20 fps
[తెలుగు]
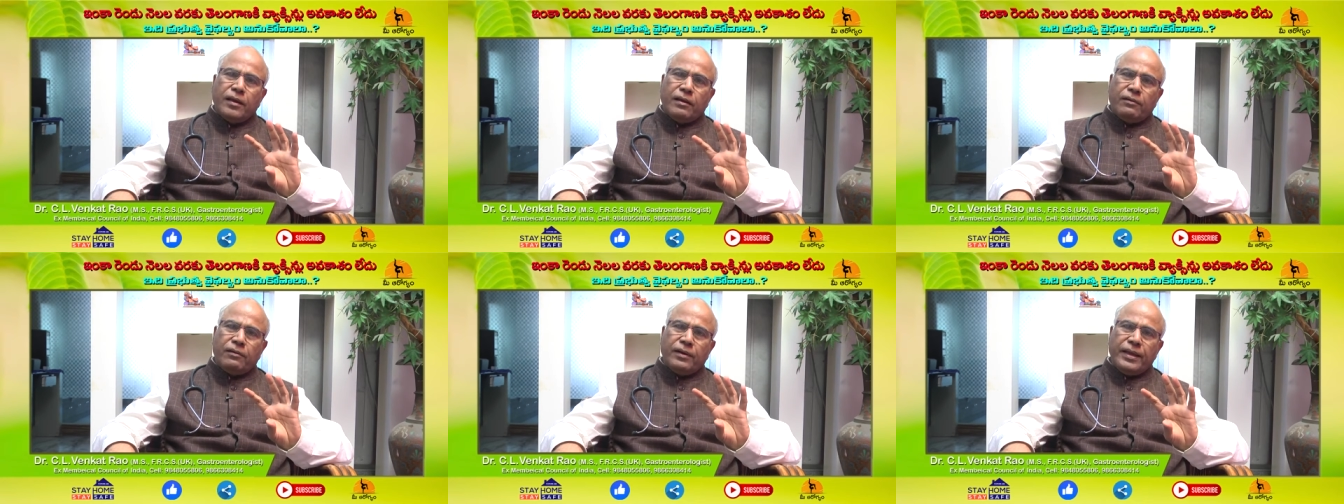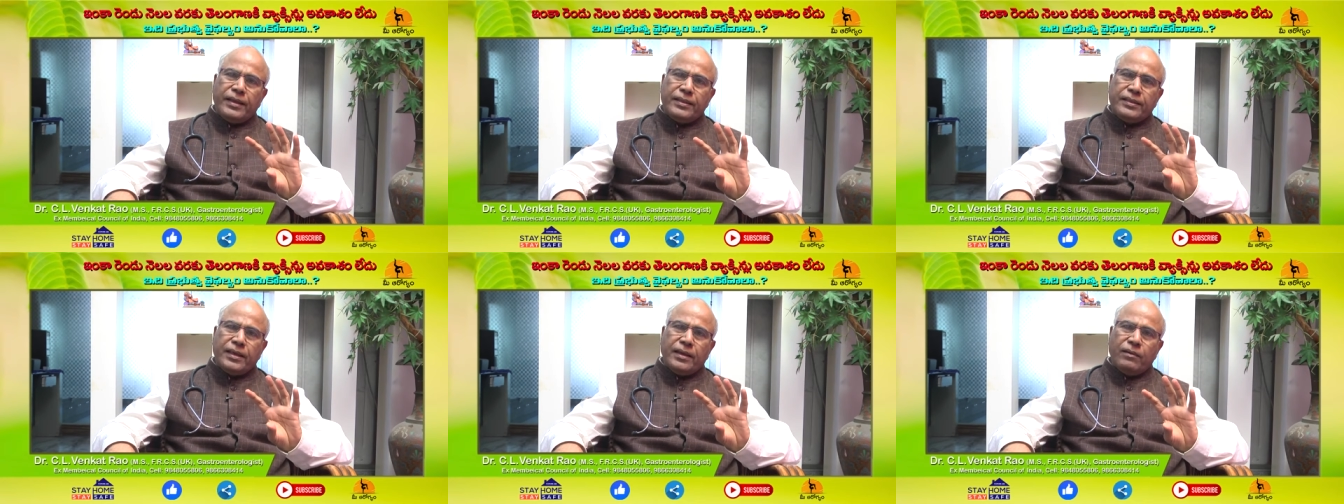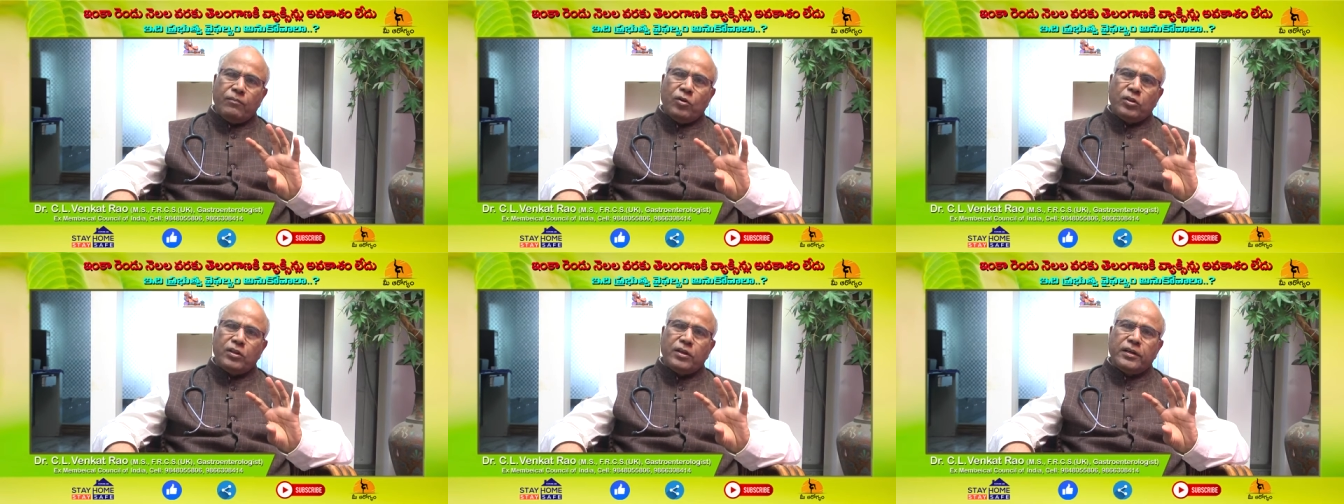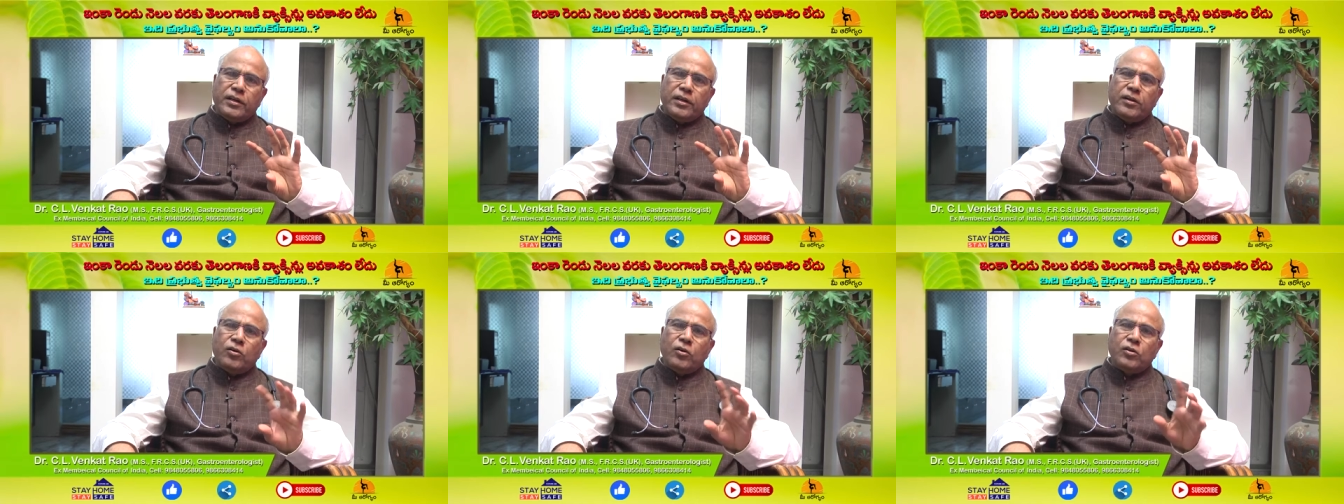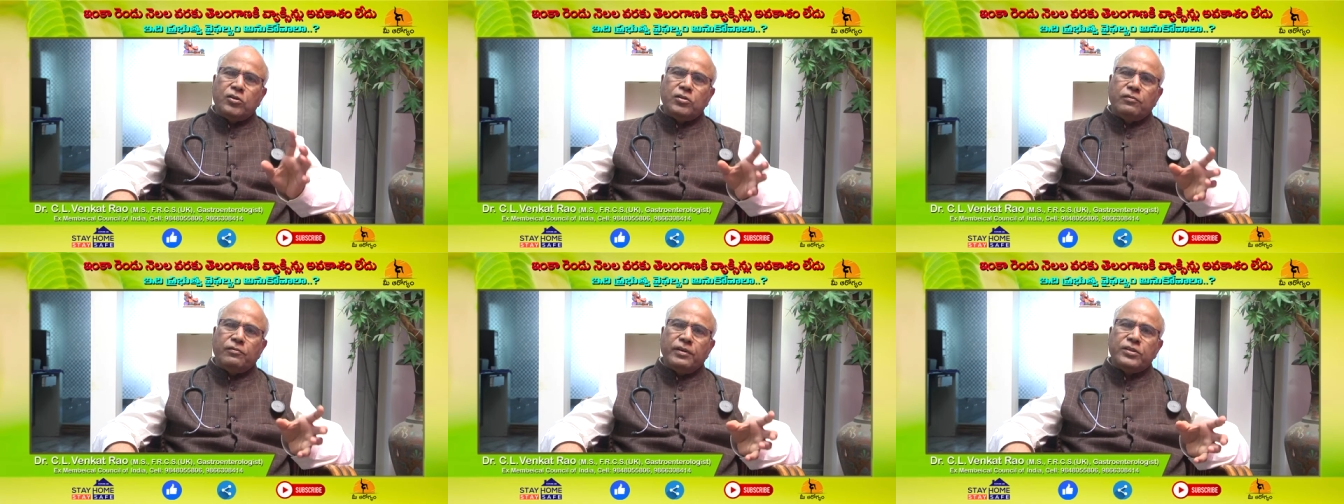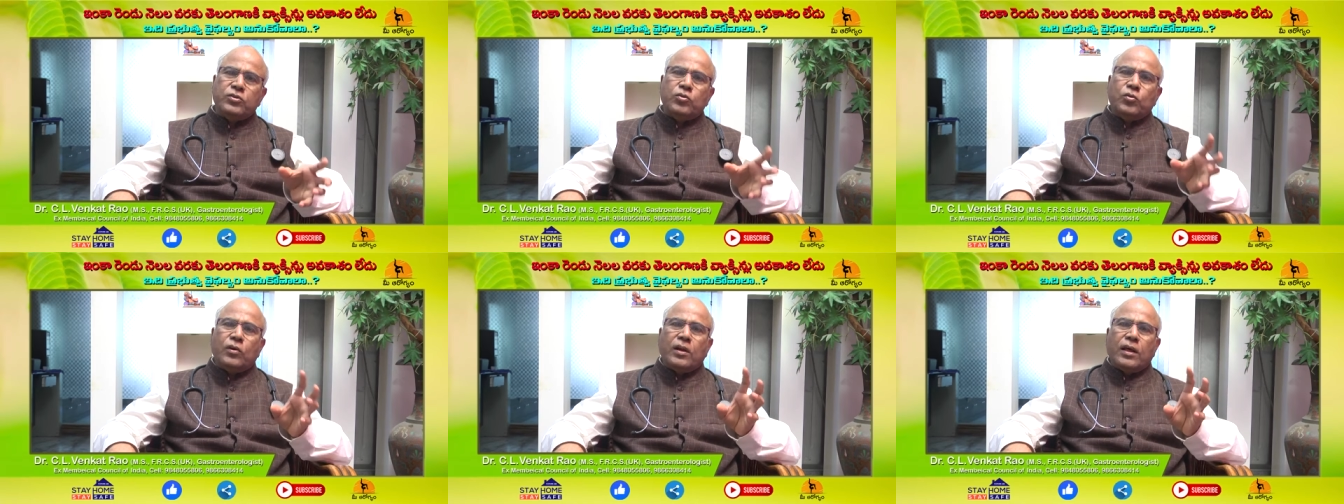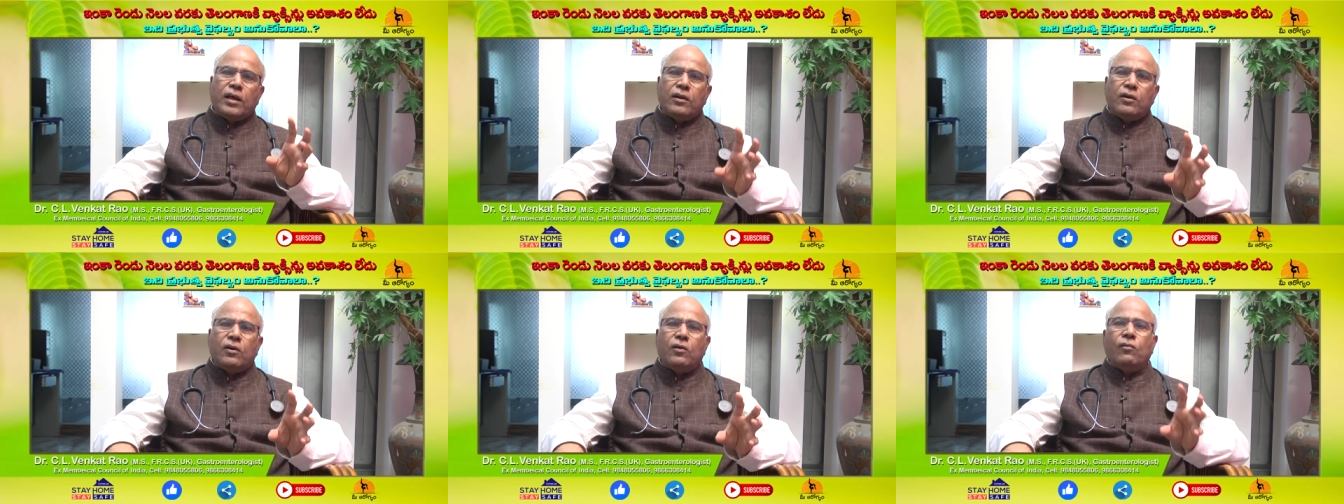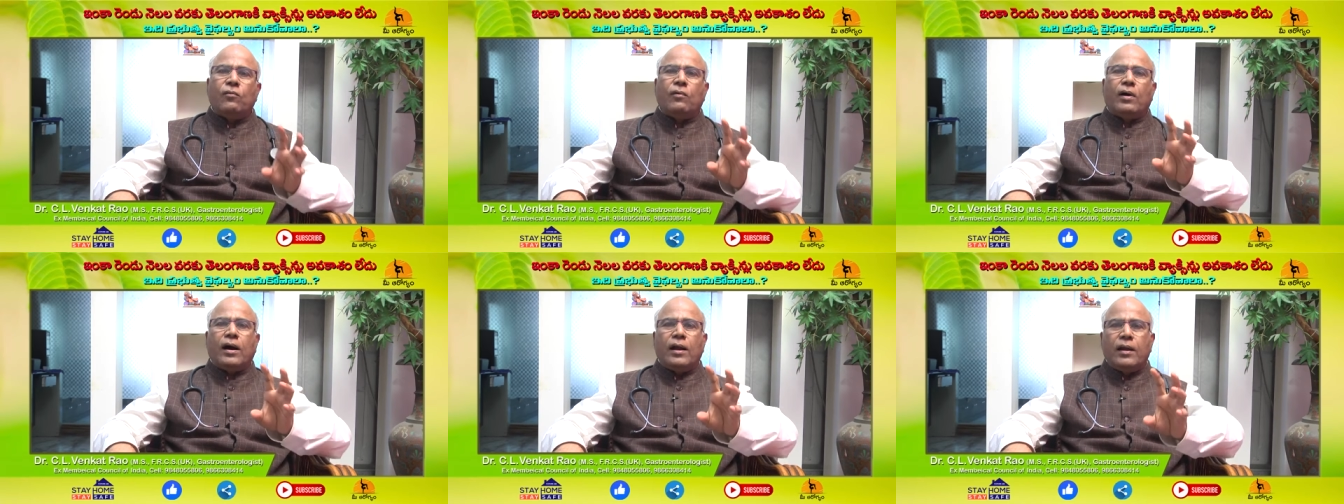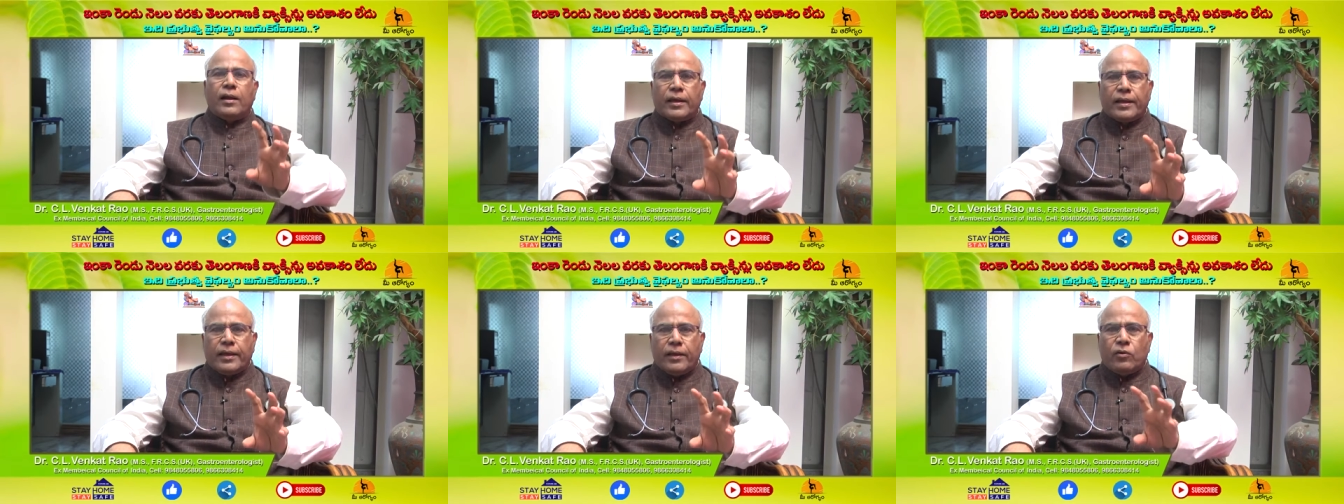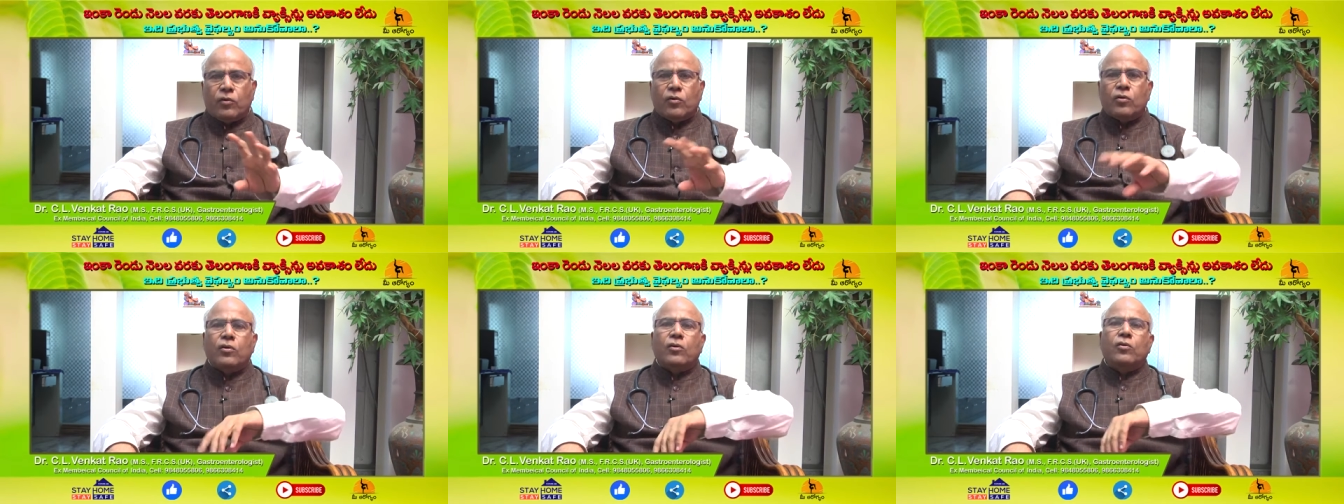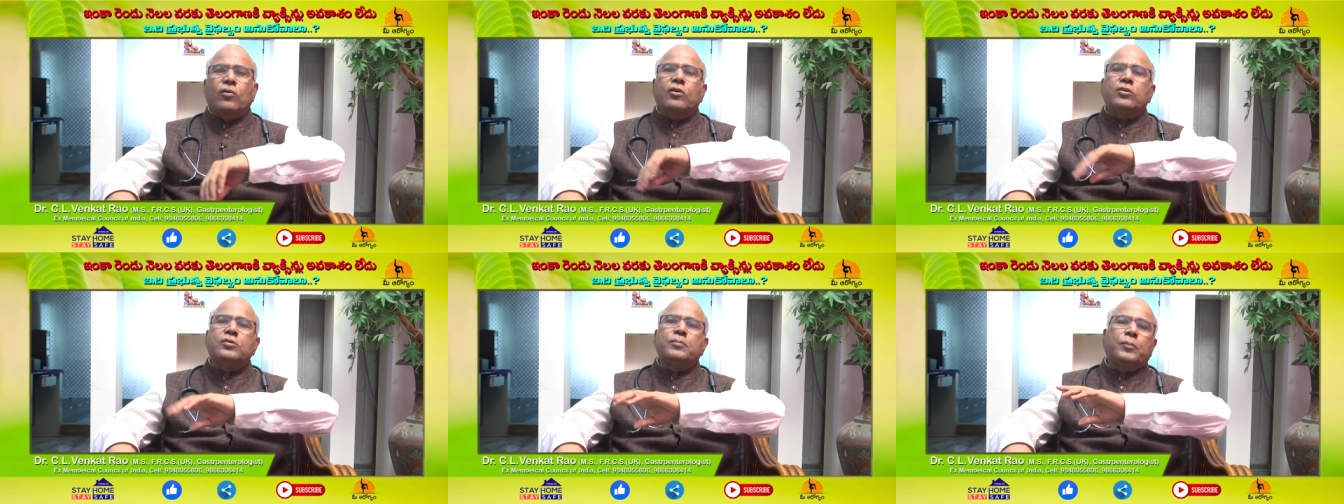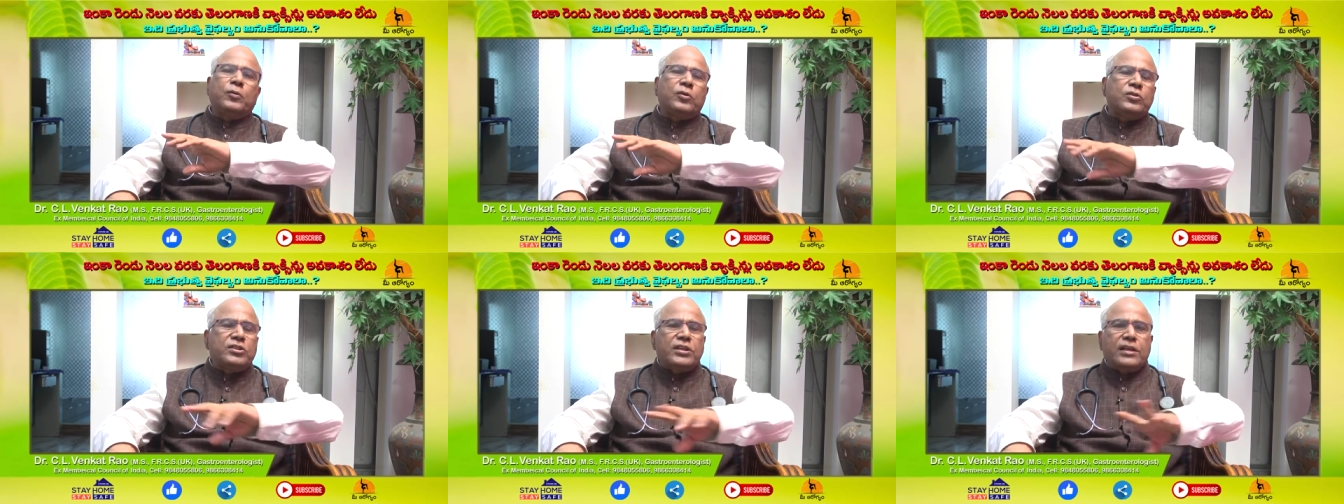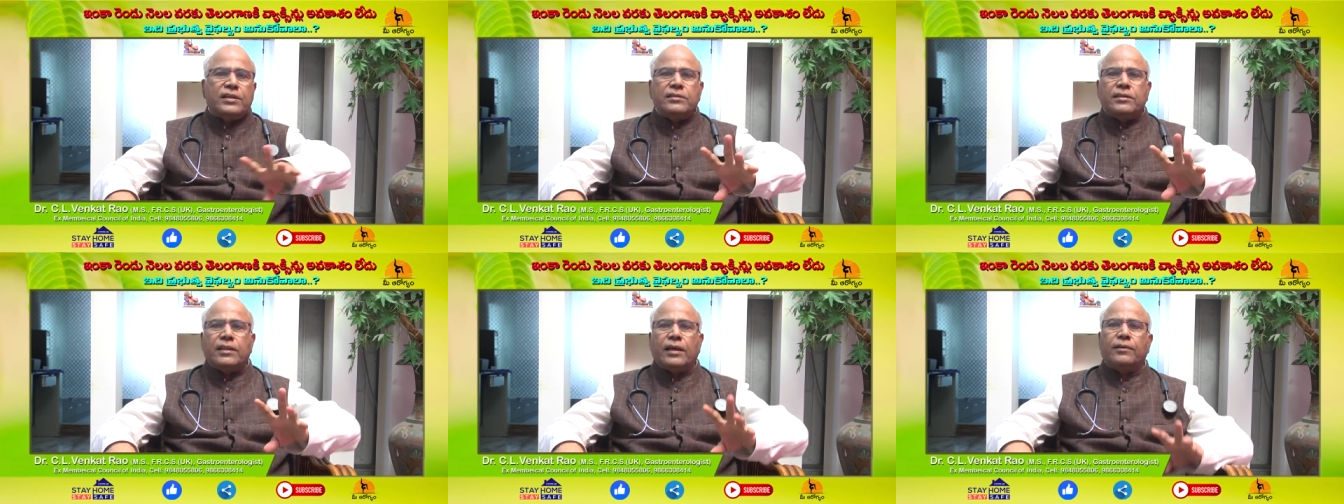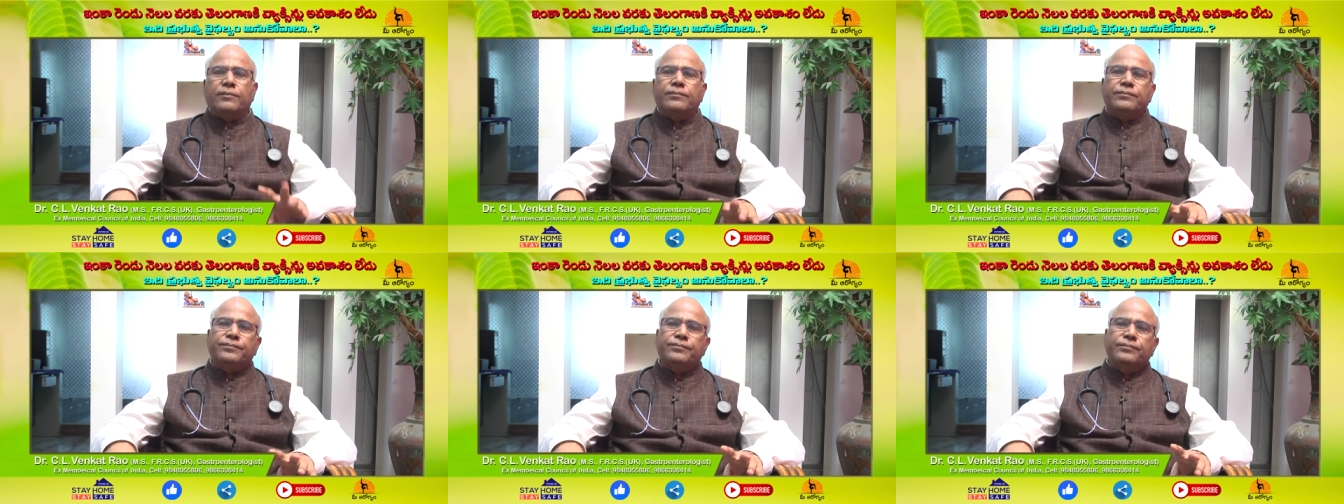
ఎవరైతే మొదటి డోసు వేసుకున్నారో వాళ్ళకి రెండవ డోసు పూర్తి చేస్తారు